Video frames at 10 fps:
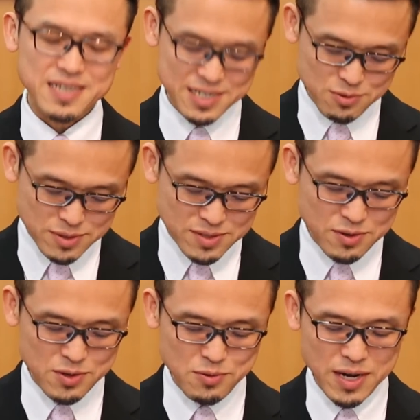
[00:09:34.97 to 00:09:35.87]
一つ
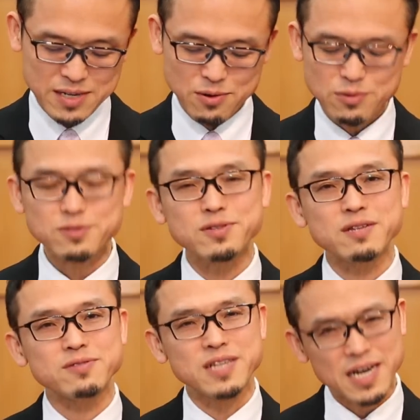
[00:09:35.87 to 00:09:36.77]
の教会のこと
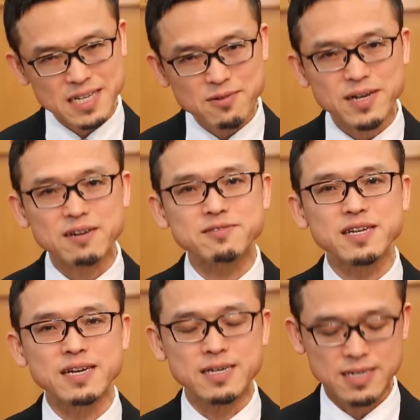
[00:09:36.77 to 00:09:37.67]
だけではなく
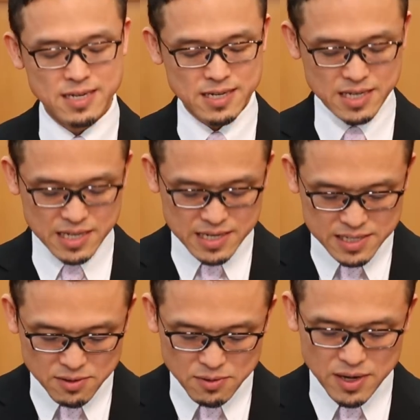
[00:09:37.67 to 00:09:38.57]
て、
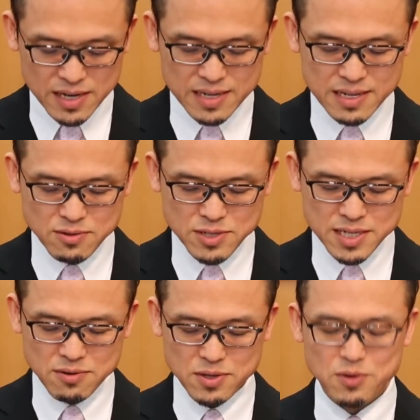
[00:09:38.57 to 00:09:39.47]
キリストの体とし
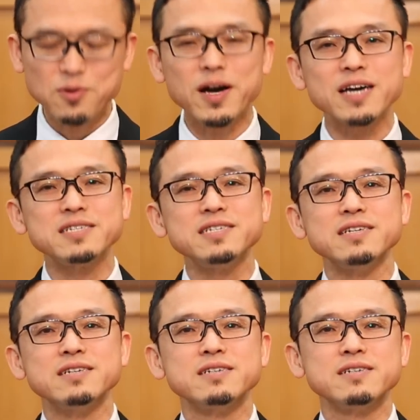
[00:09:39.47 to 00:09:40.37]
ての教会
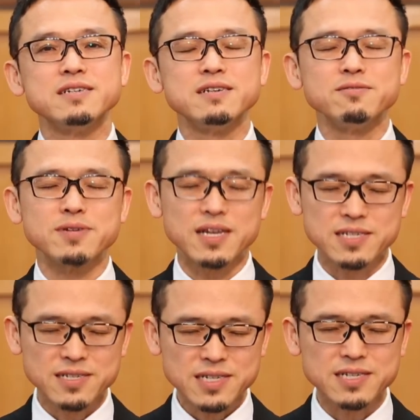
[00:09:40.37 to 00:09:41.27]
に
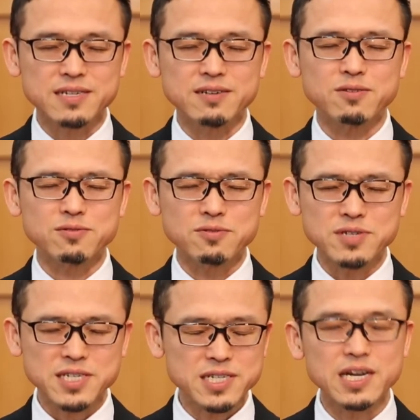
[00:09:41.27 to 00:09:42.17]
私自身本当
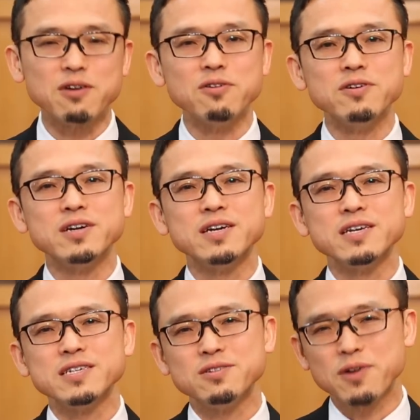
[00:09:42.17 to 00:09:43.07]
に視野を
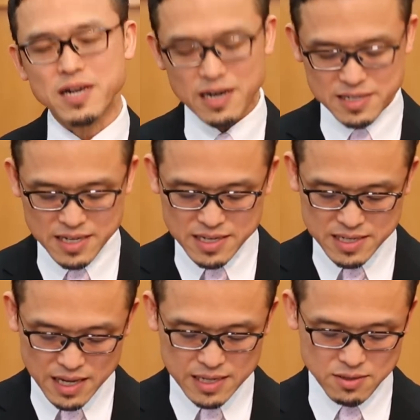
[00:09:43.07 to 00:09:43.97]
広げられてい
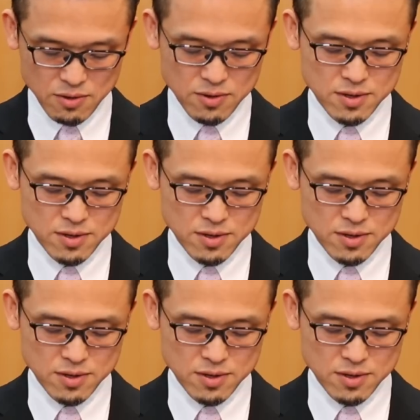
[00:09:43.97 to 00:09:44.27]
きたいと